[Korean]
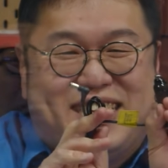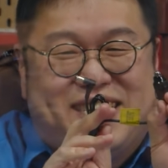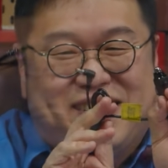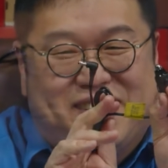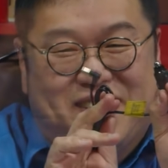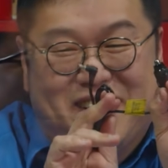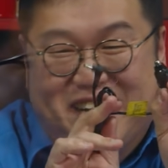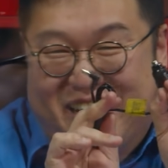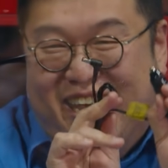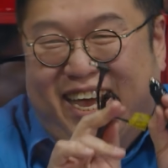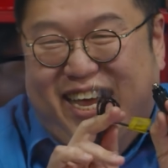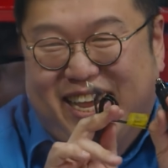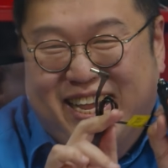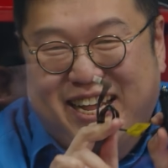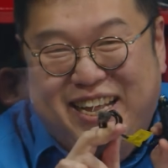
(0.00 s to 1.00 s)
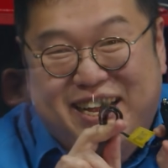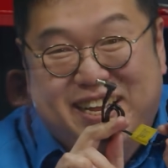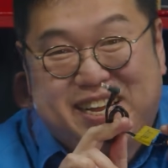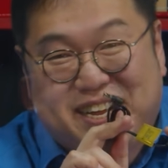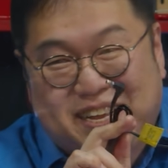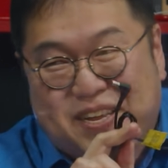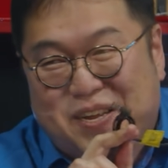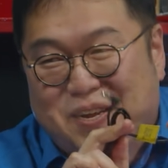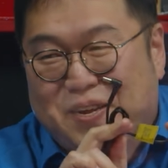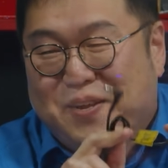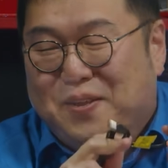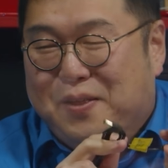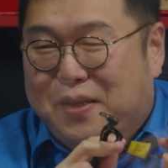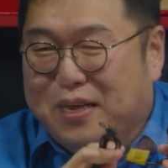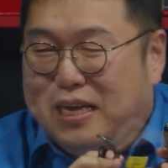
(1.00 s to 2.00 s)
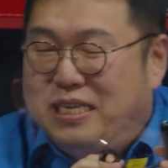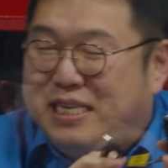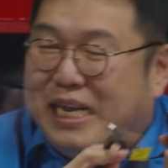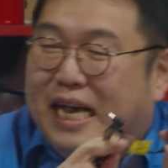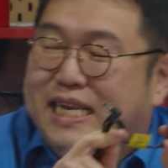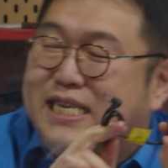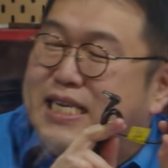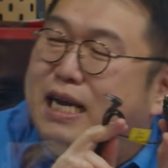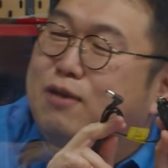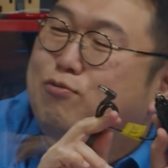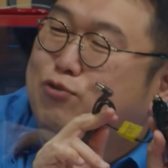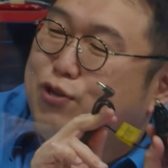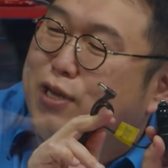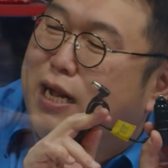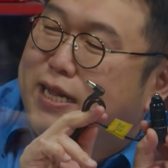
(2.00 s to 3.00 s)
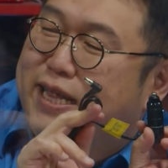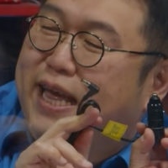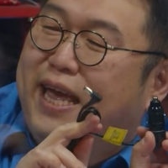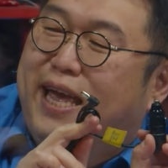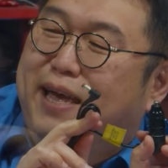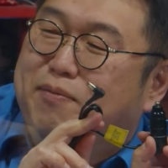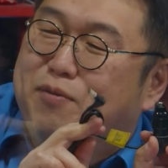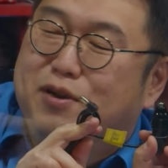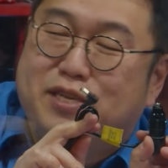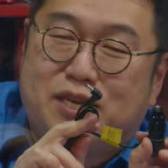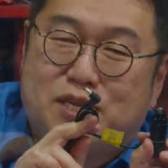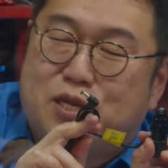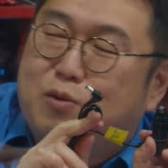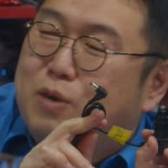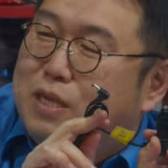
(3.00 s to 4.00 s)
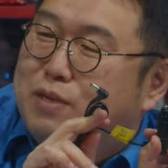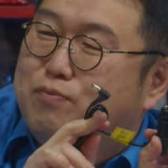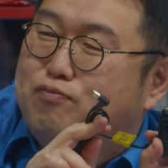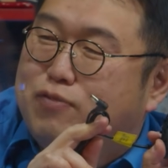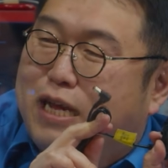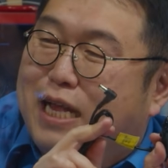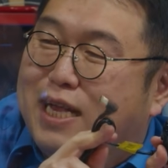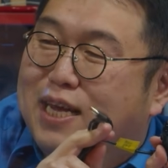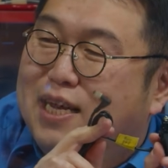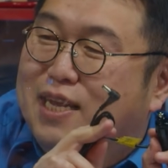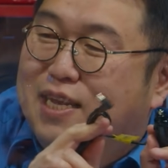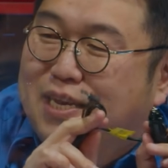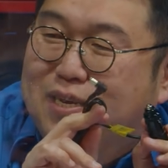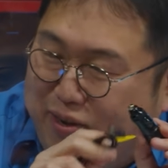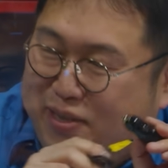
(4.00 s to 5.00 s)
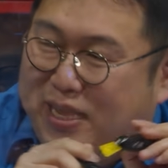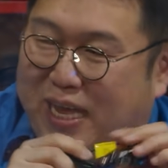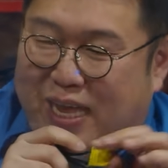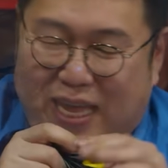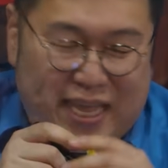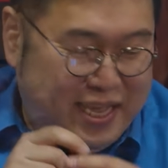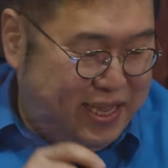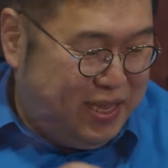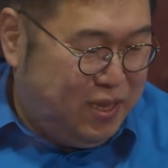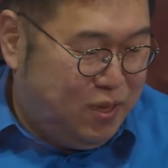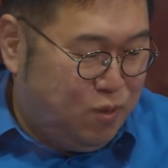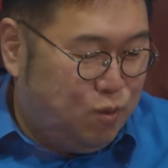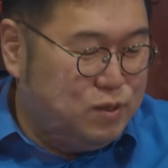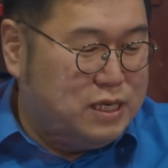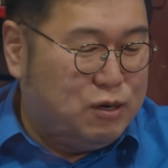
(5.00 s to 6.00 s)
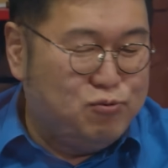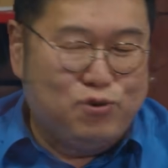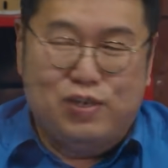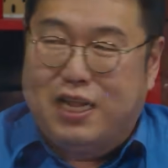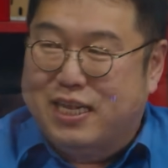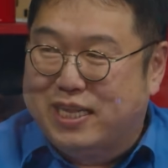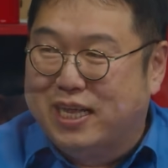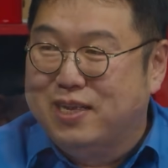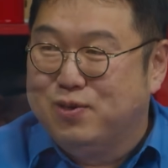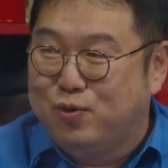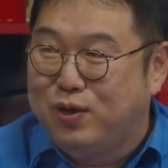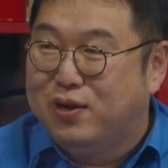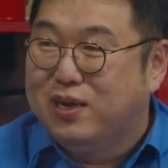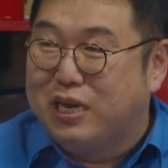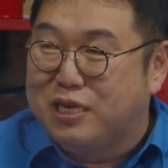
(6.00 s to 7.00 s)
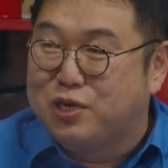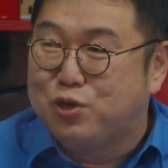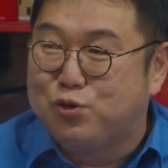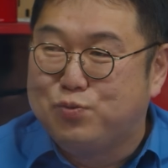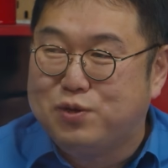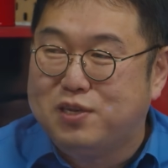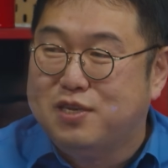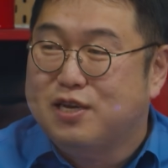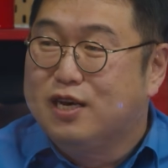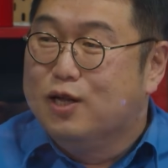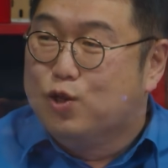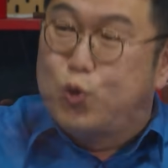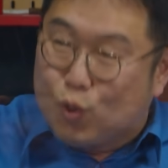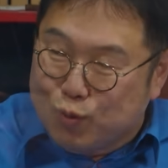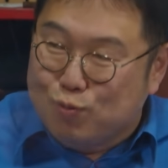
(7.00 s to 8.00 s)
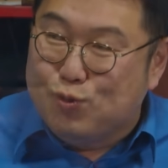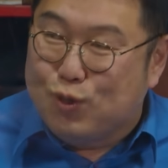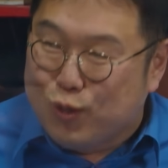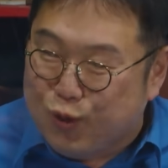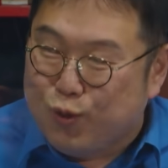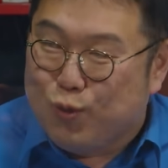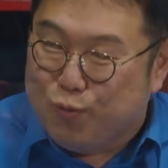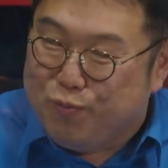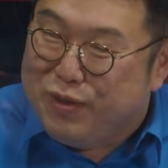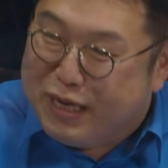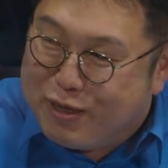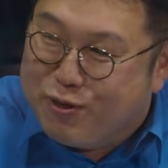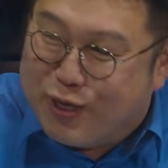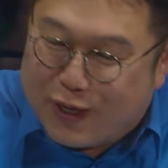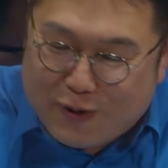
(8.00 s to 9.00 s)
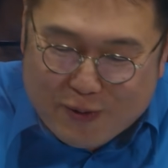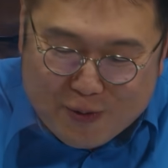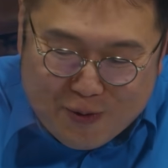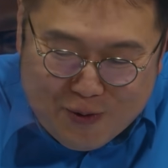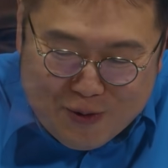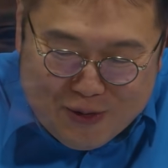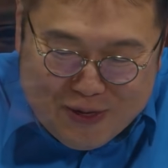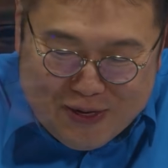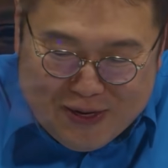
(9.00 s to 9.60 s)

있어. 네. 너무 깜짝 놀랐어요. 이거. 장시간 운전할 때, 뭐 네. 서울에서 부산 그럴 때 혼자 운전할 때는 또 이런 게 아니, 있었으면은 음. 졸음 운전도 또 피할 수 있고. 아니